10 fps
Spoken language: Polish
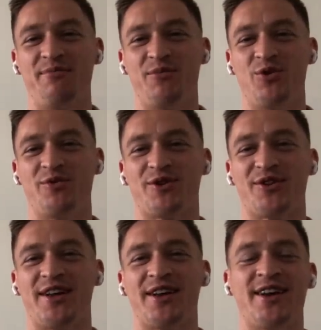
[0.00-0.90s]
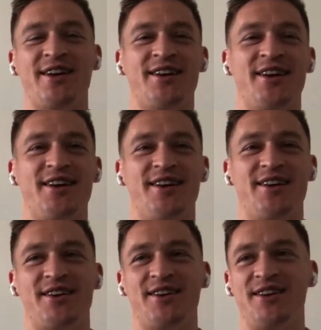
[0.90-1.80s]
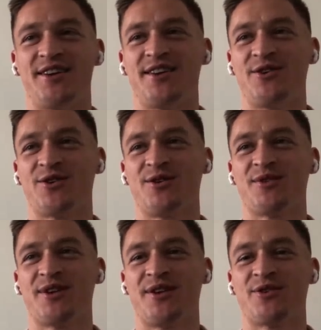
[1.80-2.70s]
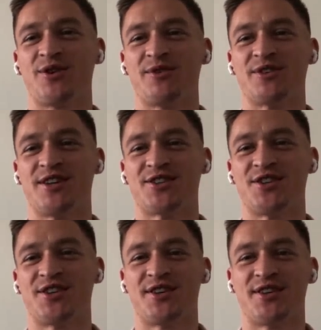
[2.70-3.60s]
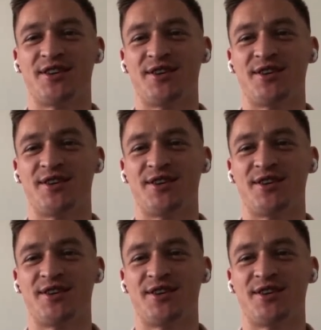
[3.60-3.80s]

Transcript: było mi to dane i, i ogromny, ogromny zaszczyt